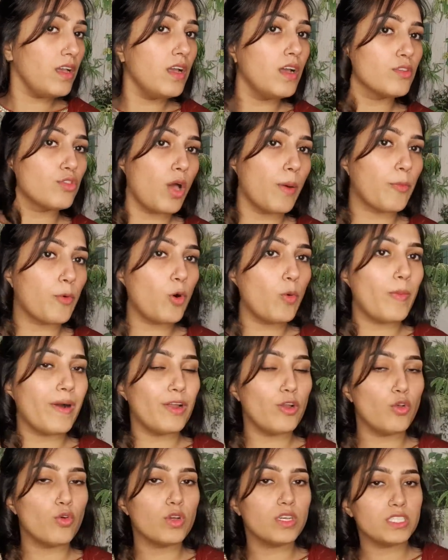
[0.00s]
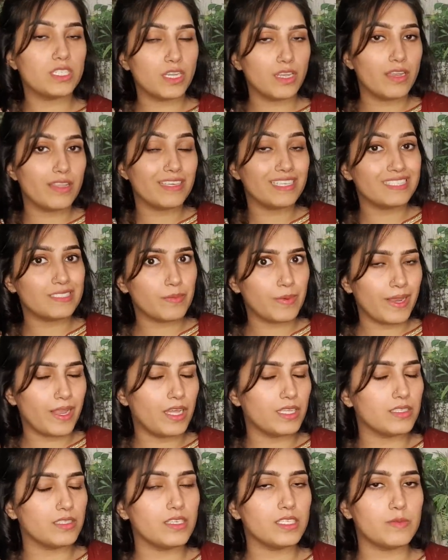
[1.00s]
तो आपको बालों के जलने की स्मेल
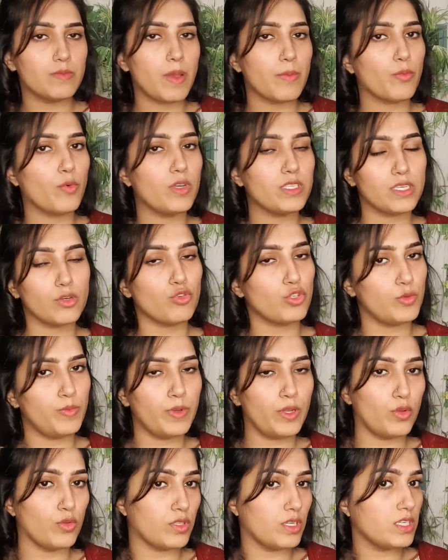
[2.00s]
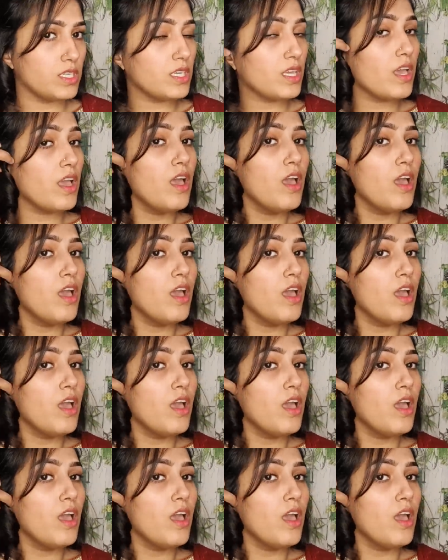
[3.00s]
आती है इसमें आपको ऐसा कुछ भी नहीं होता ठीक है